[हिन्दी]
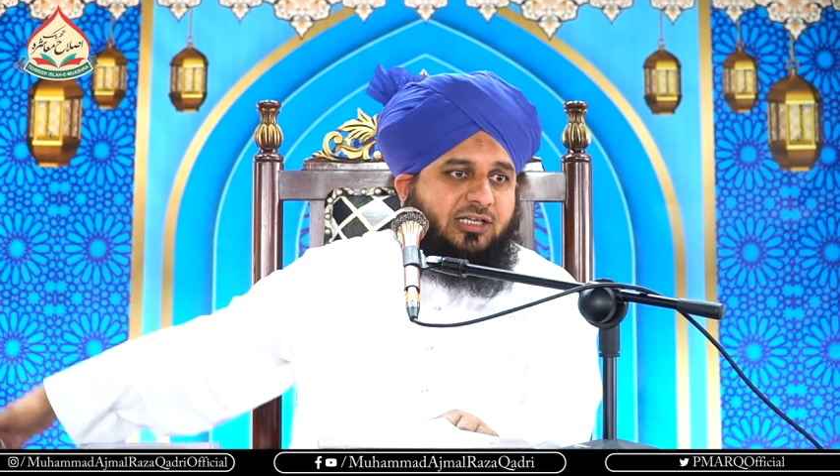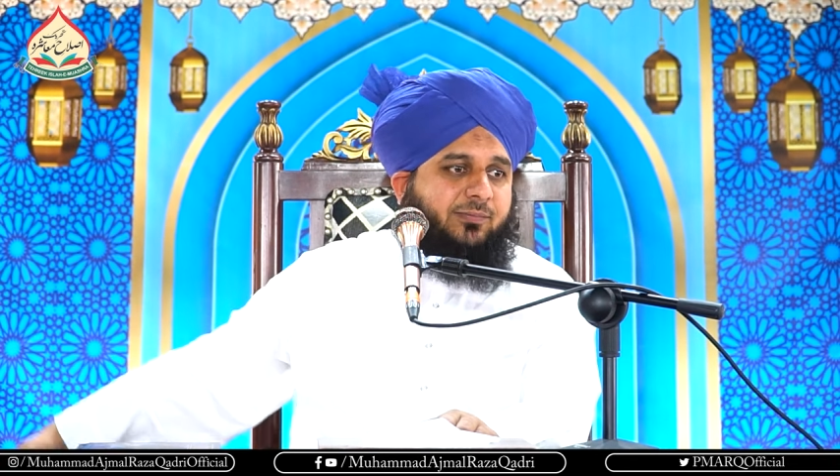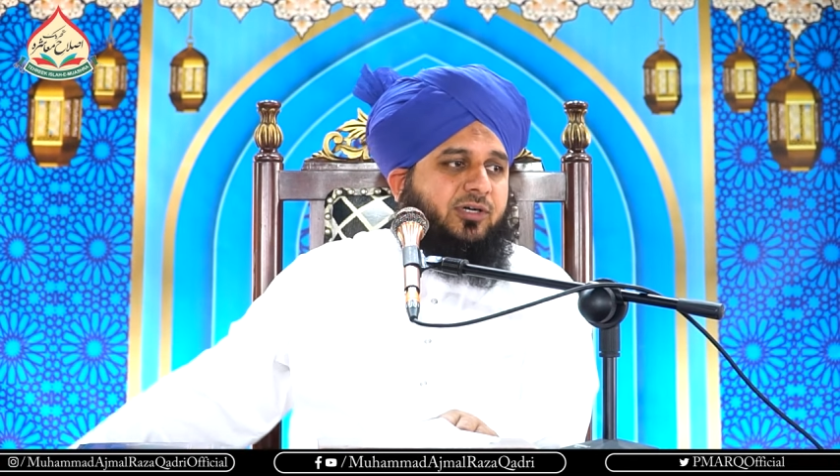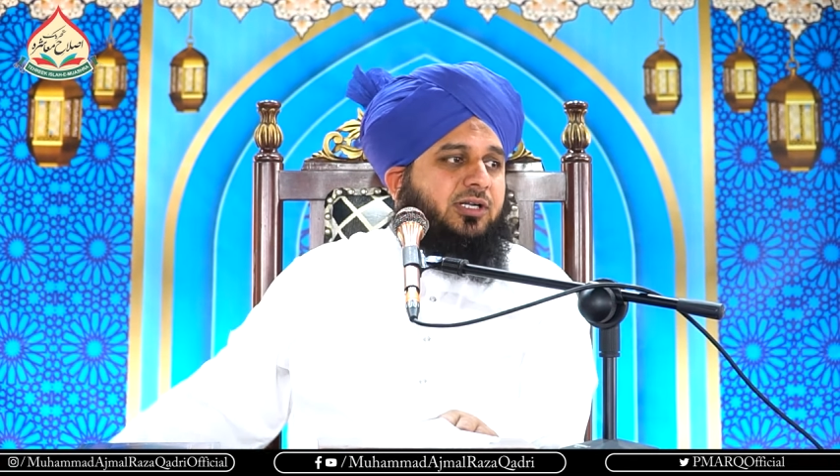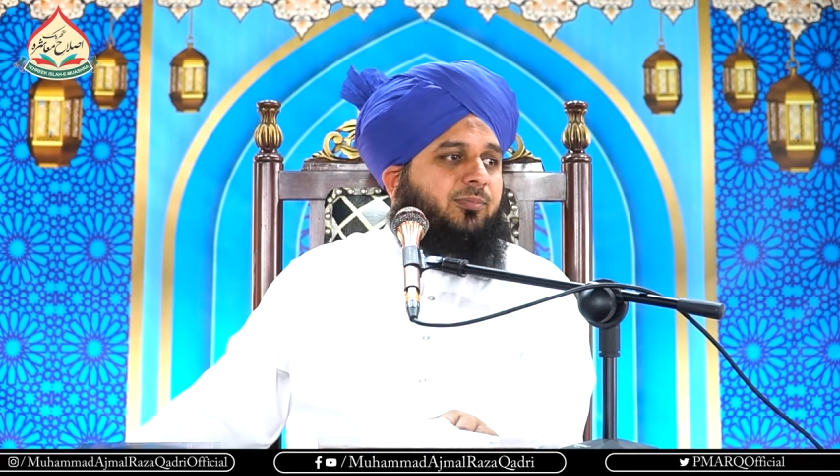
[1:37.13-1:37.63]
आजा
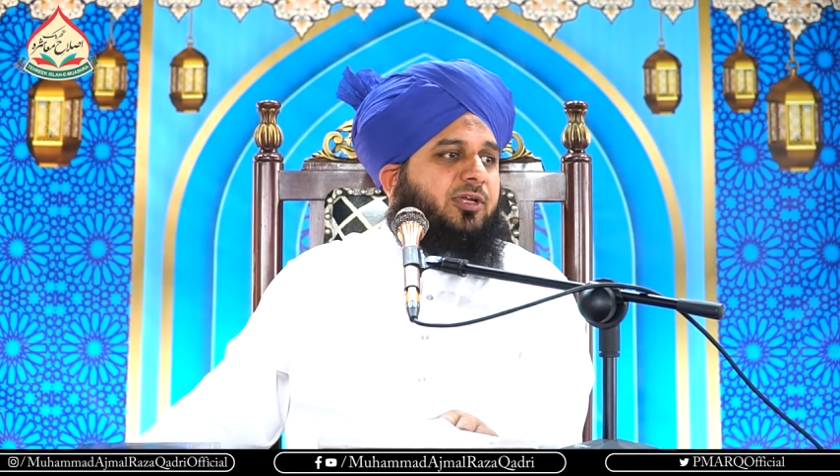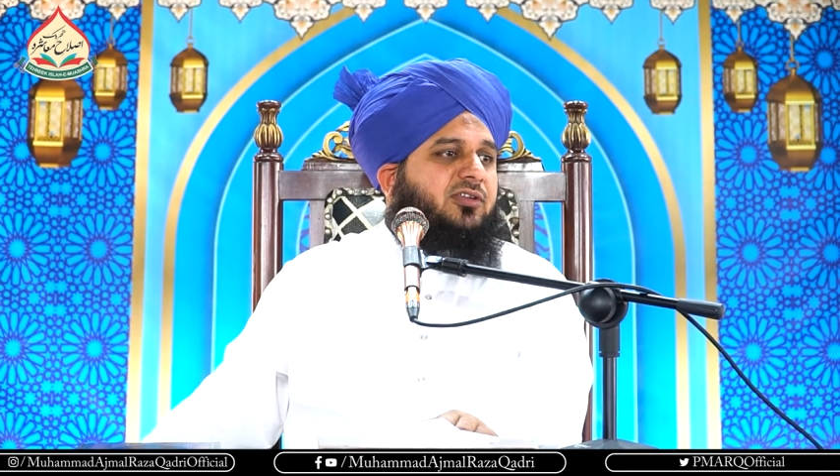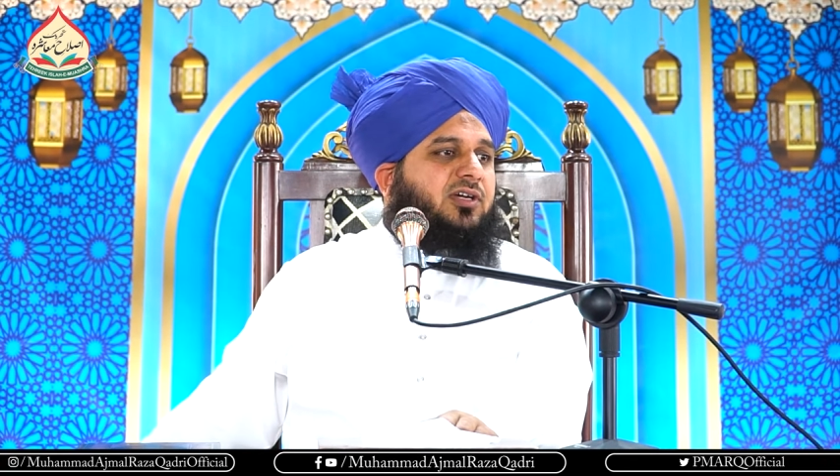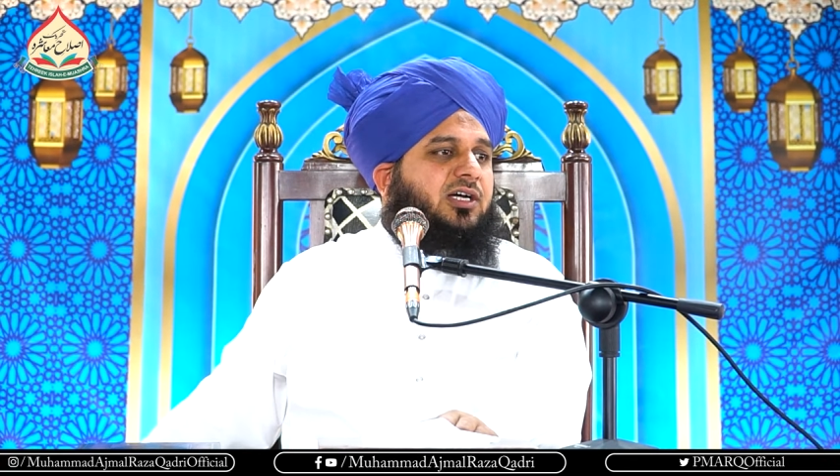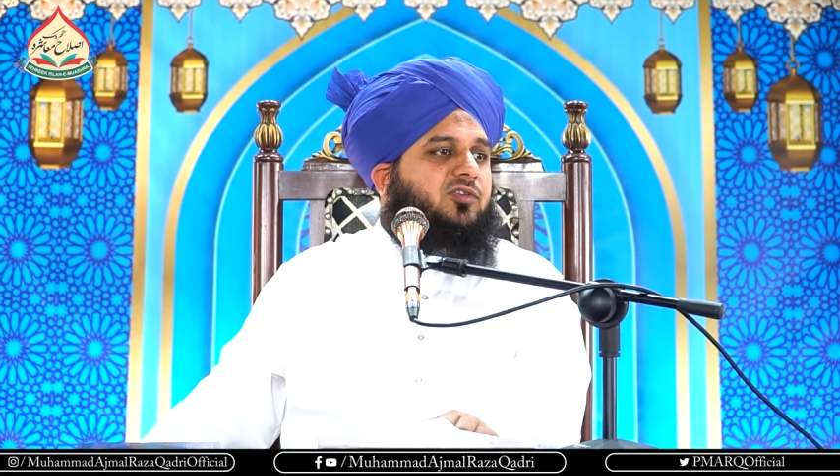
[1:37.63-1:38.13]
बेटा
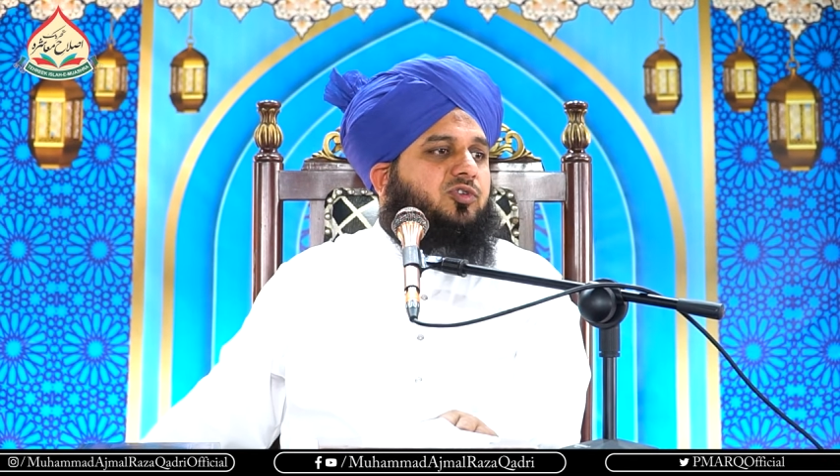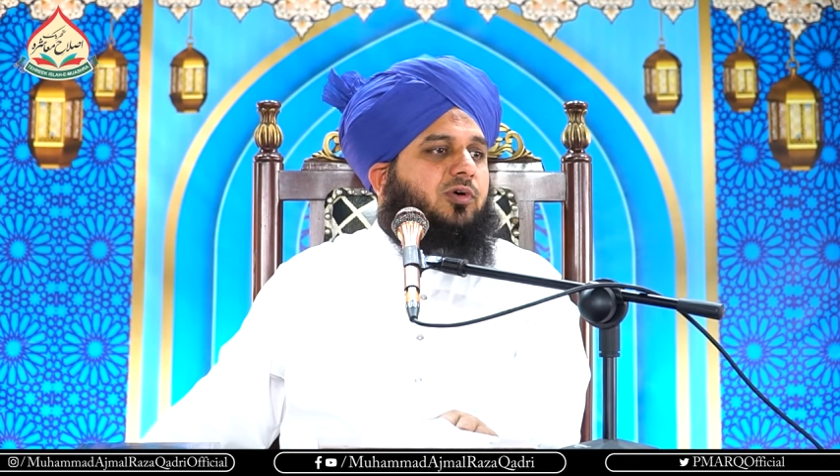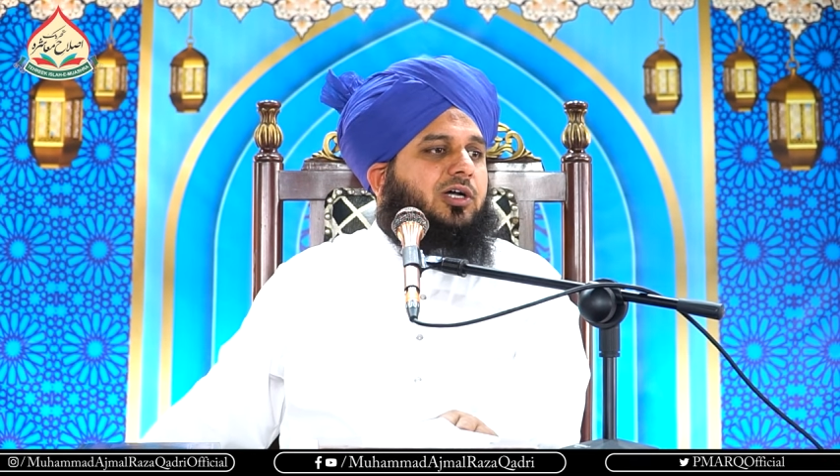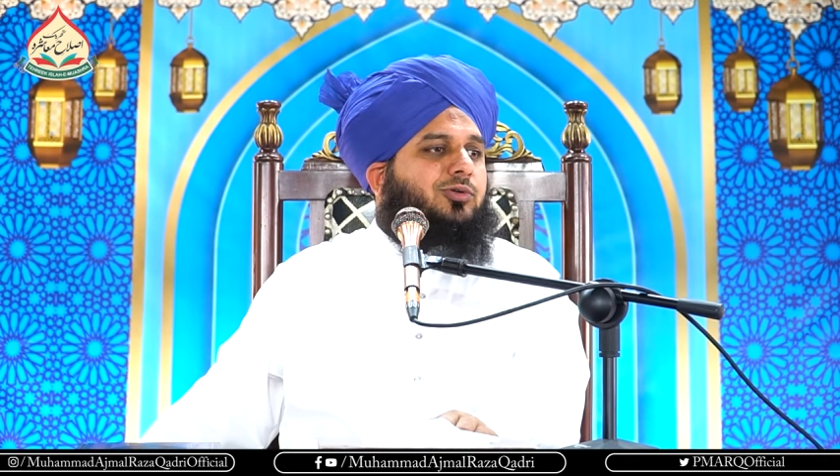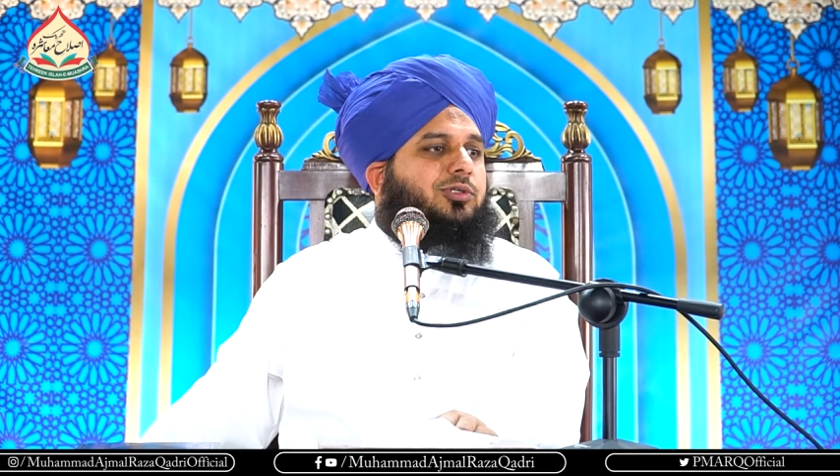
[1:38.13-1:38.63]
मेरे साथ ही
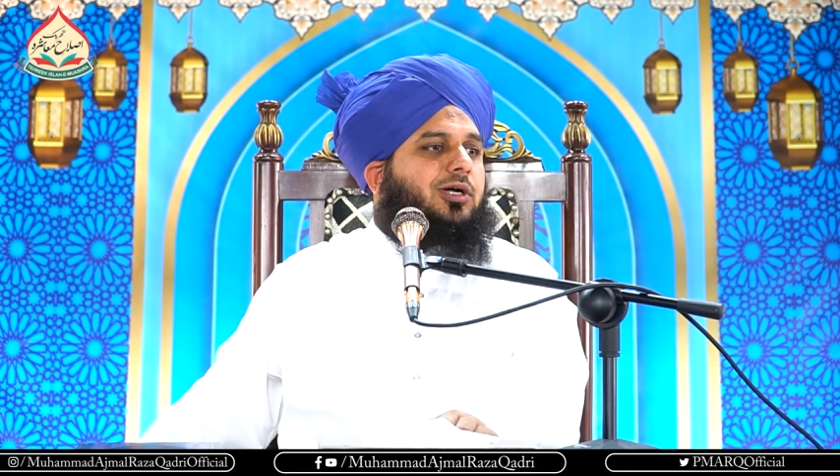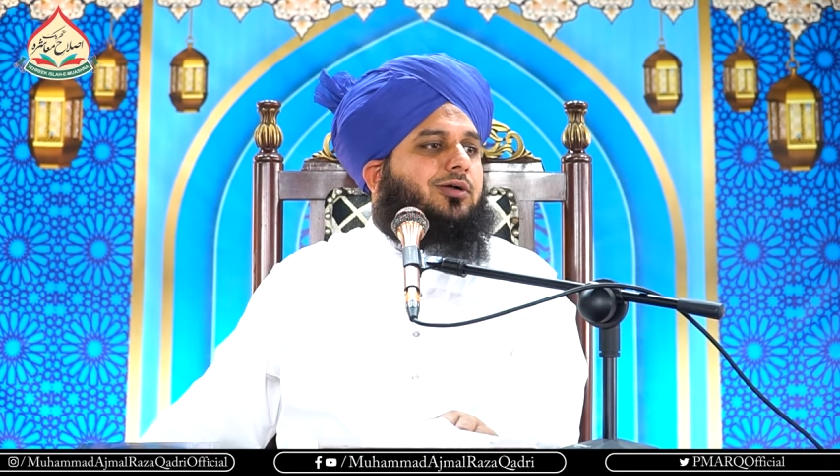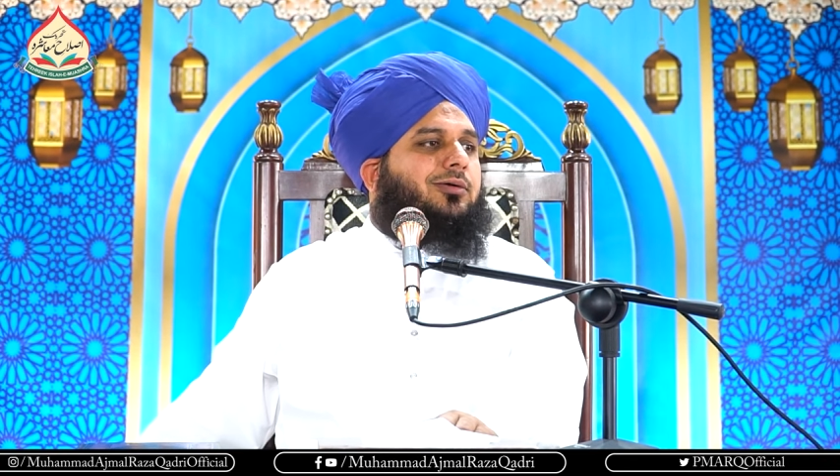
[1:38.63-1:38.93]
सवार हो जा